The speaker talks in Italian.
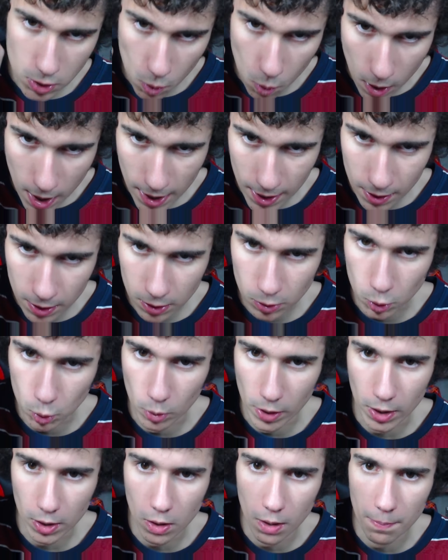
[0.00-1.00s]
1,
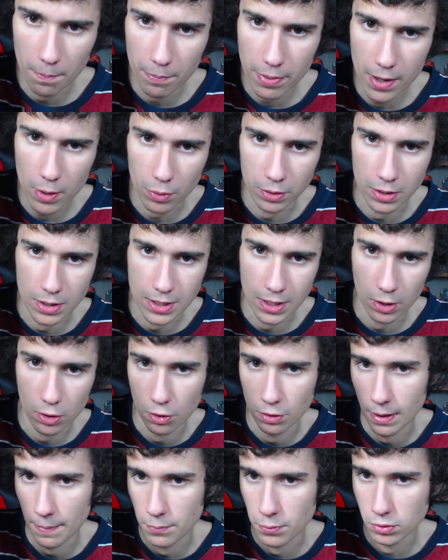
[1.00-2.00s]
due coppe, quindi
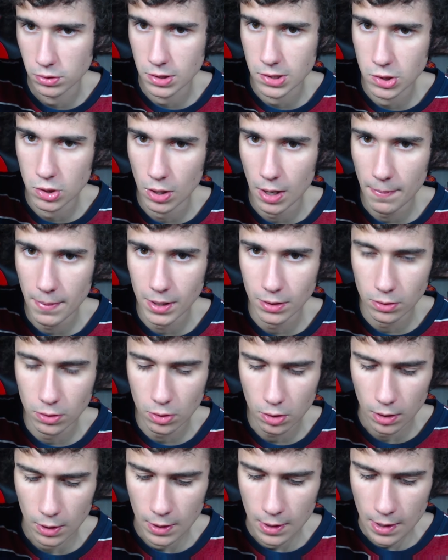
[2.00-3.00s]
seconda posizionamento.